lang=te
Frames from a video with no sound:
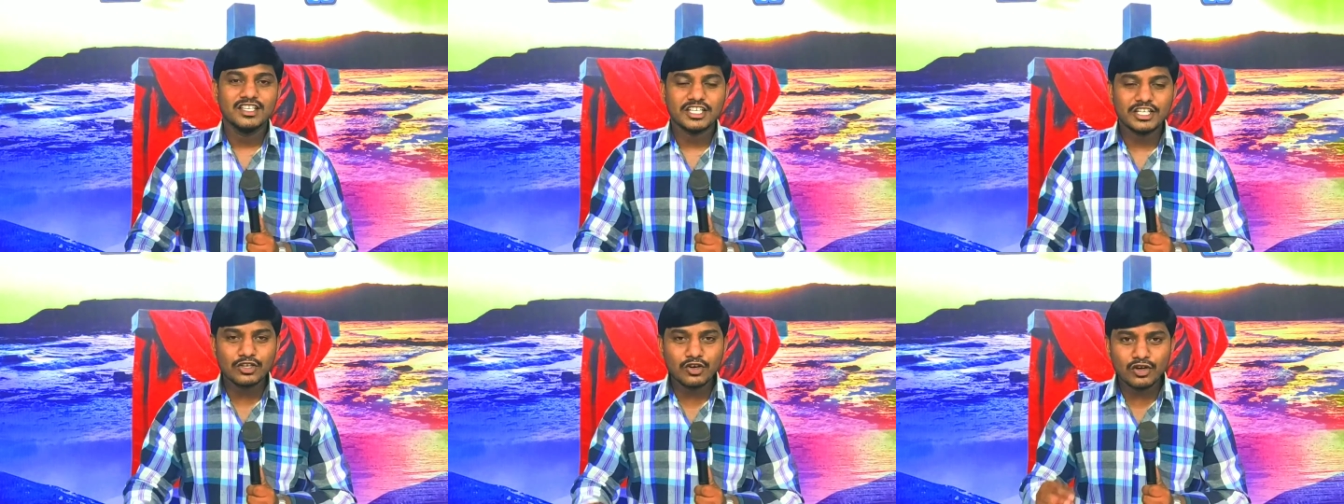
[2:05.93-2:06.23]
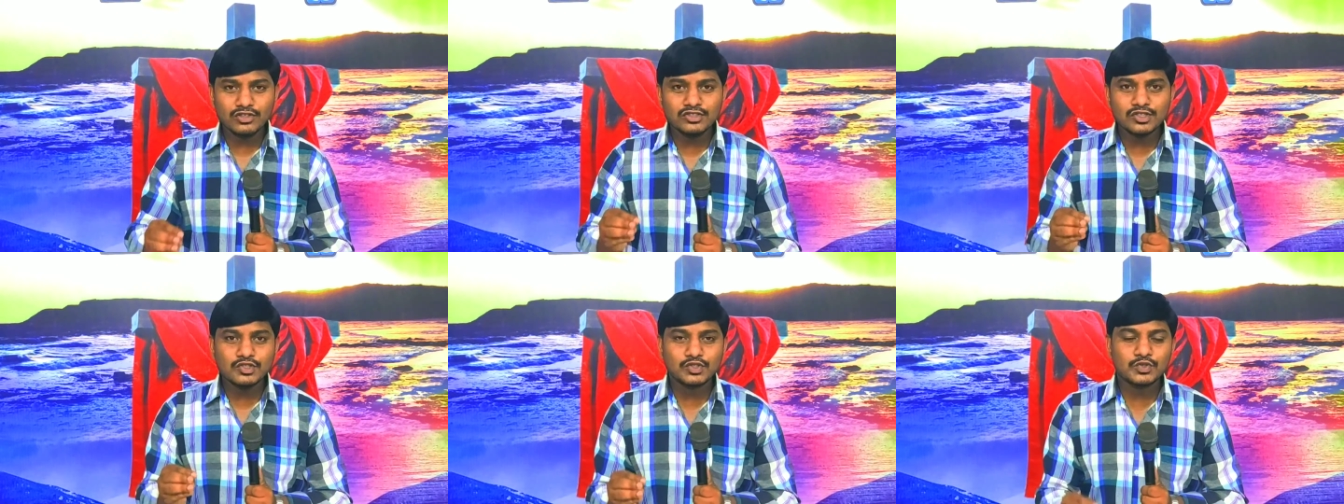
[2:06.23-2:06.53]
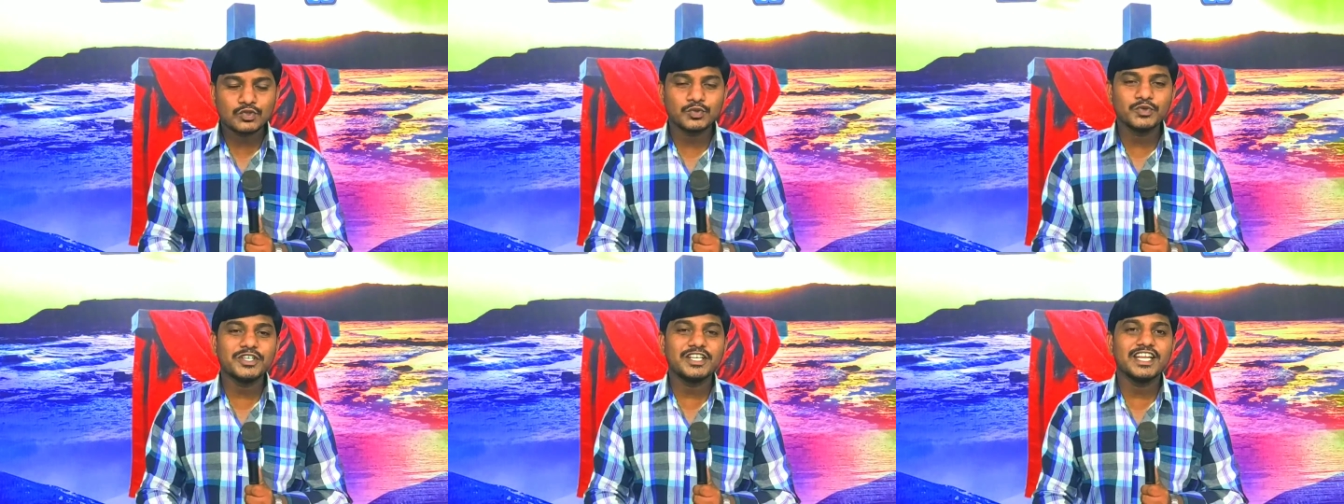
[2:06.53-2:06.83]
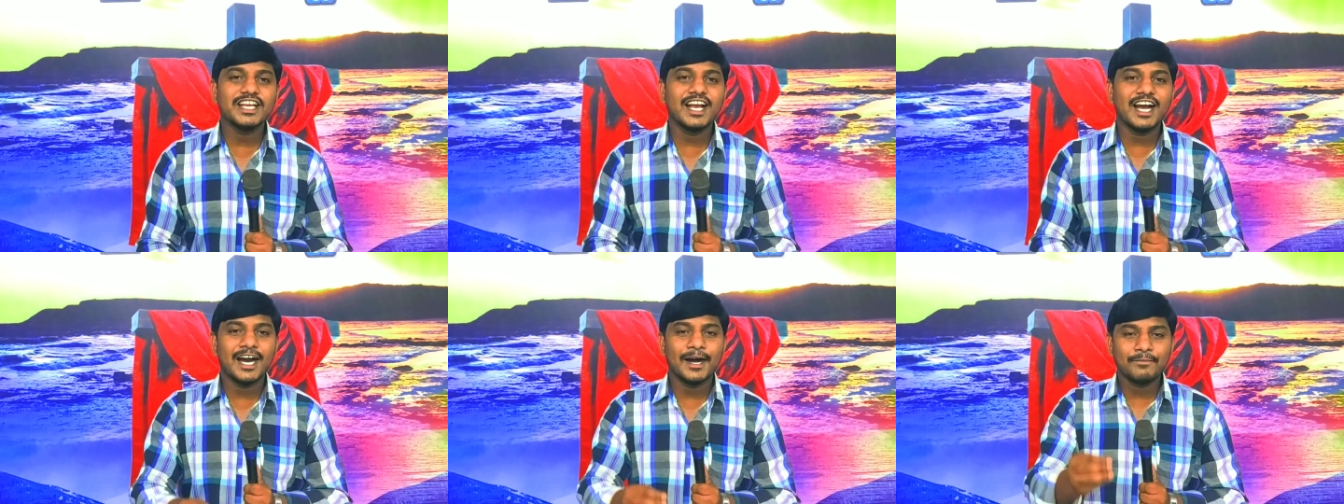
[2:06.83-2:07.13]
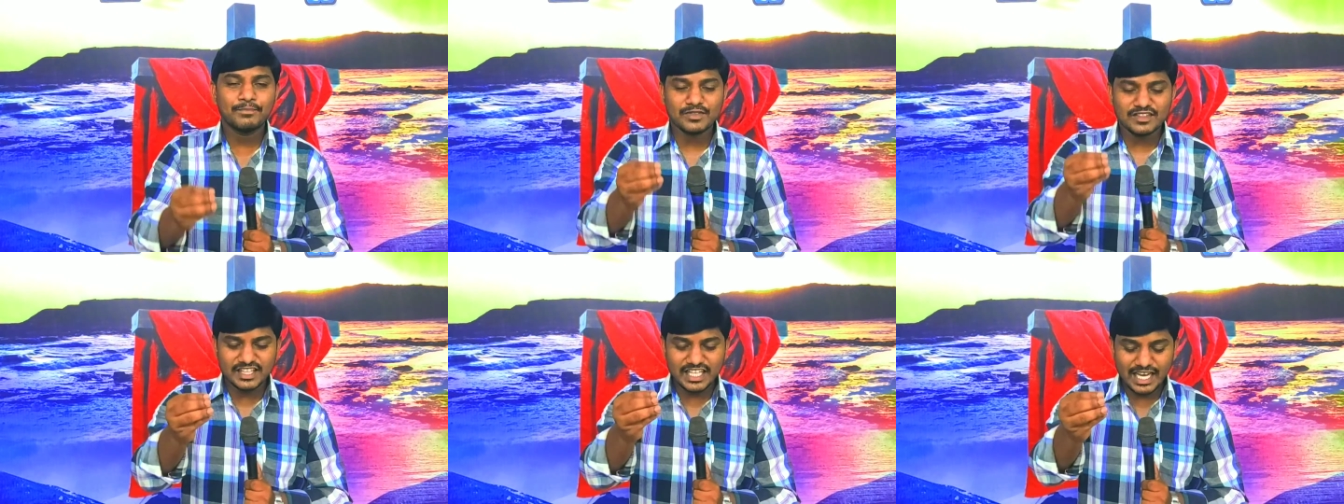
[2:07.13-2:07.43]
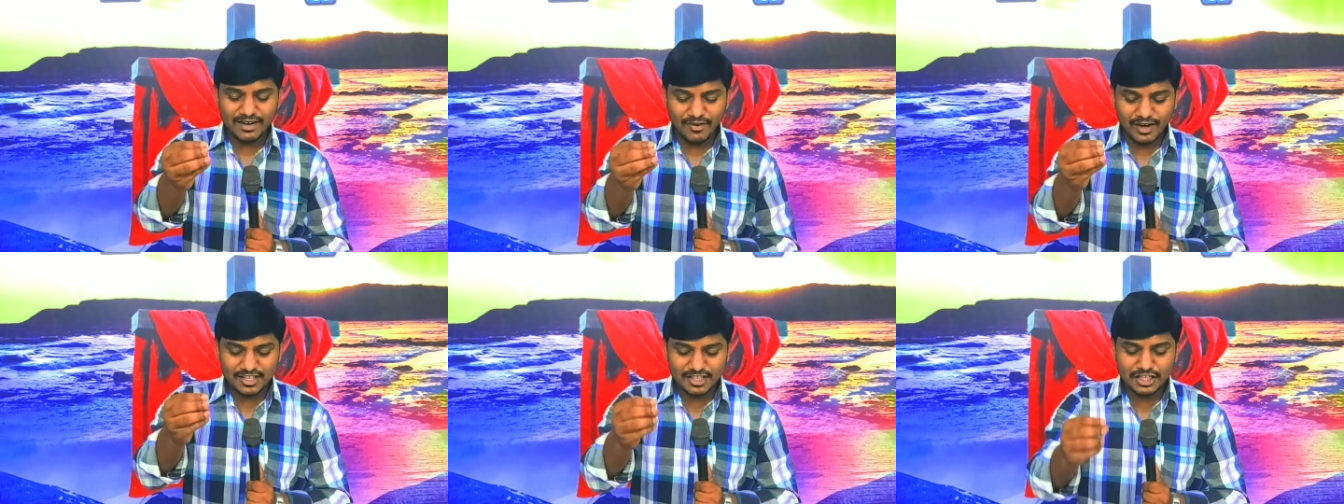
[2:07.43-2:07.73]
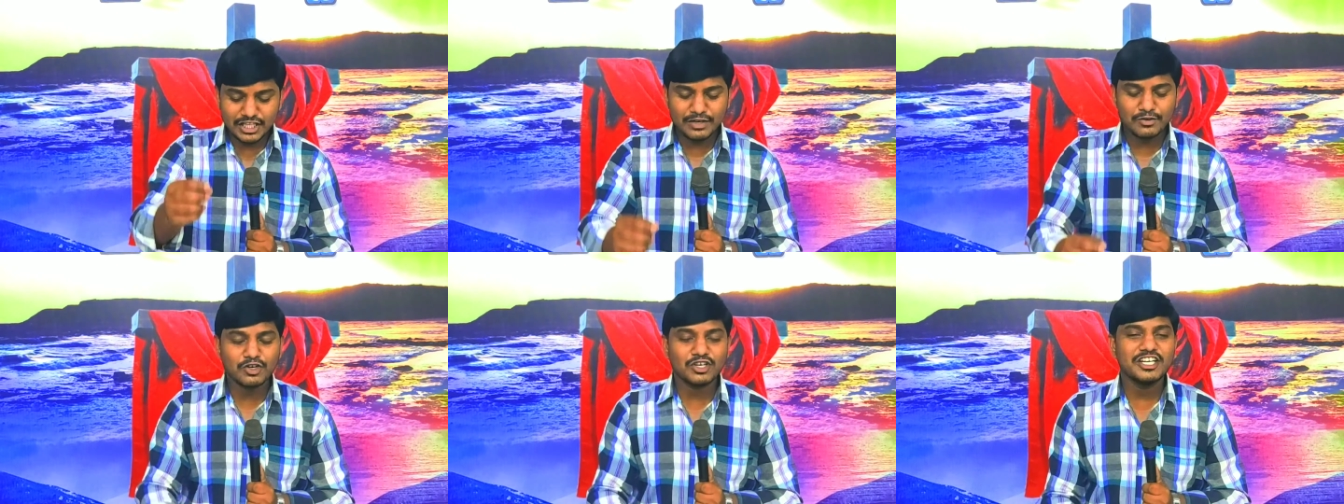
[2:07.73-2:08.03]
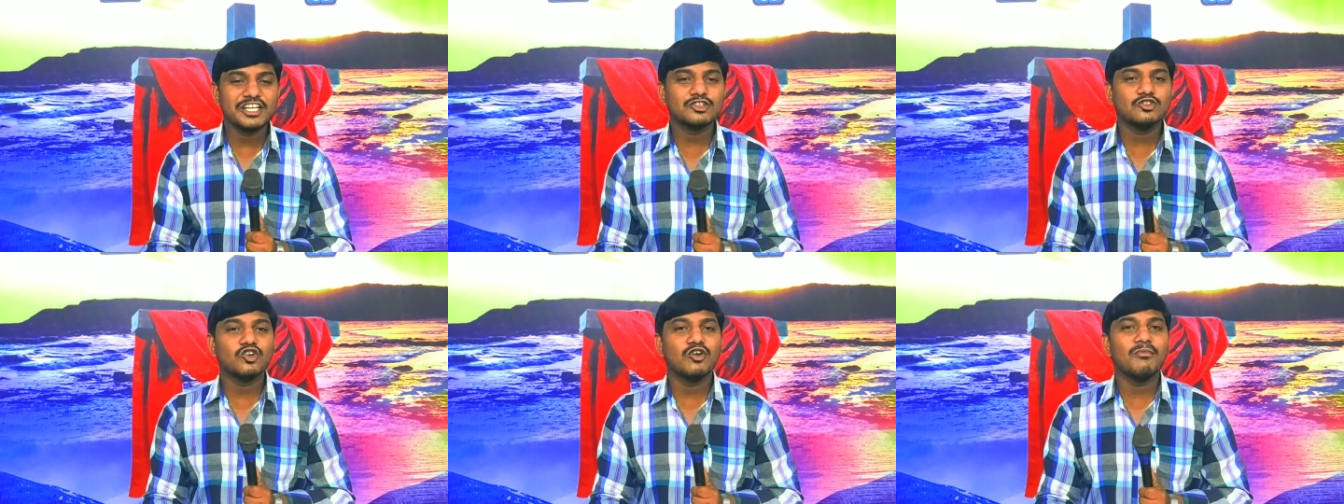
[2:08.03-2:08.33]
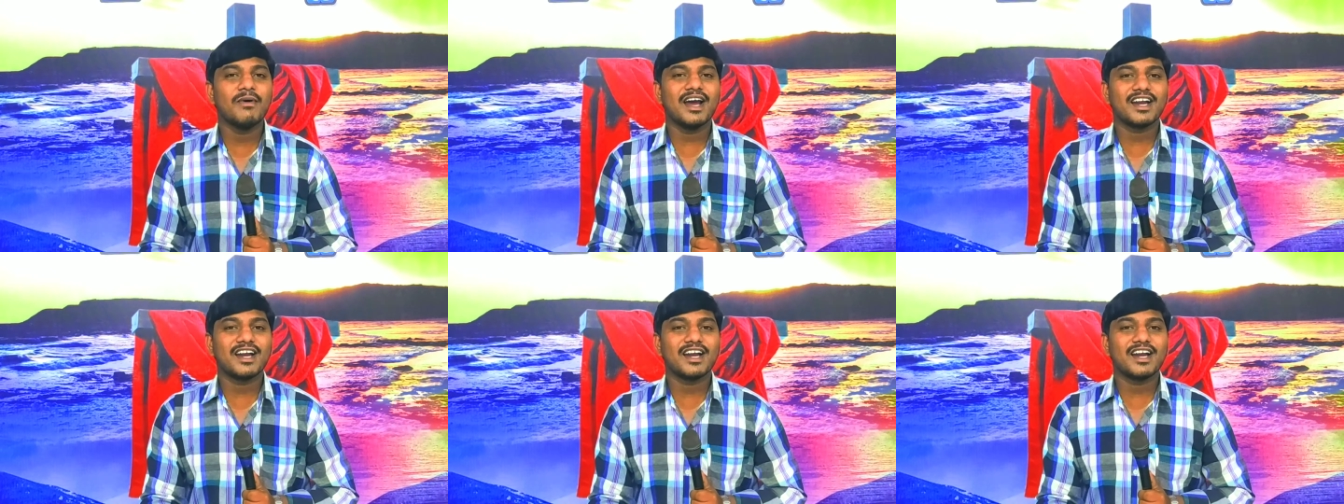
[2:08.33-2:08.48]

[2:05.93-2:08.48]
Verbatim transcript: ఈరోజు సూటిగా దేవాది దేవుడు నీతో